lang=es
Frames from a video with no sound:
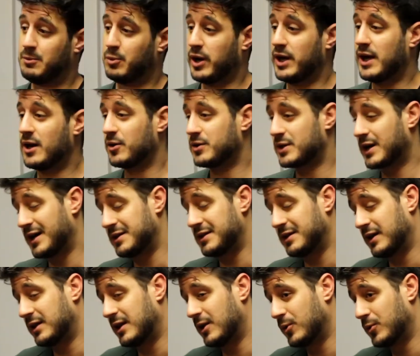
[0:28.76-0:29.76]
por ahí encontrás
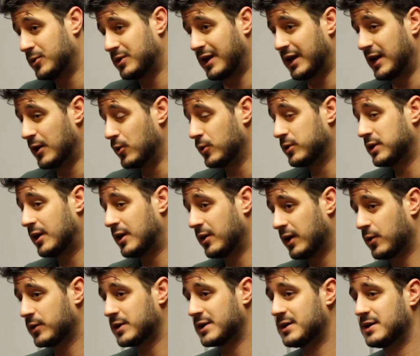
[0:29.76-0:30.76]
gente que, te, que le gusta lo
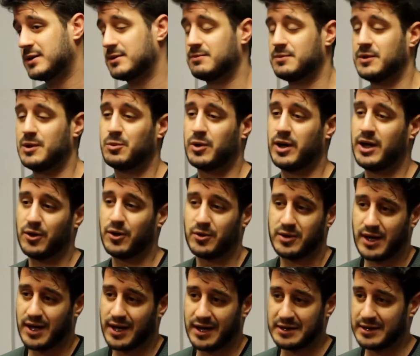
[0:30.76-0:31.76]
que vos haces y por ahí
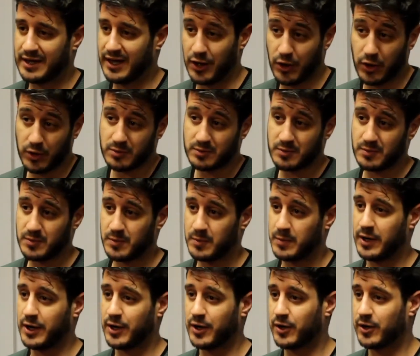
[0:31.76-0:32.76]
encontrás gente que no,
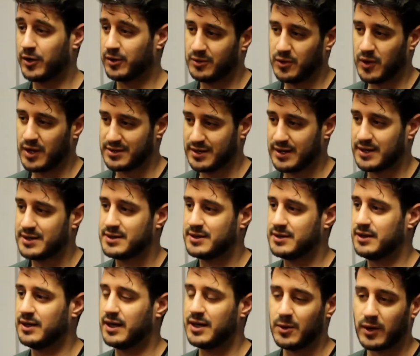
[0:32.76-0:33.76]
pero lo haces
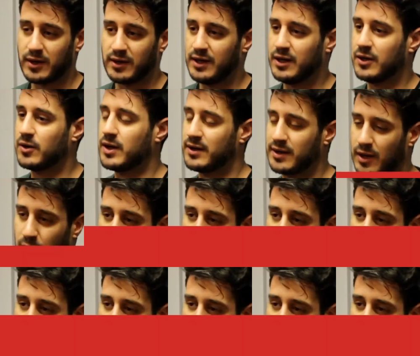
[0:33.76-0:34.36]
y es divertido y está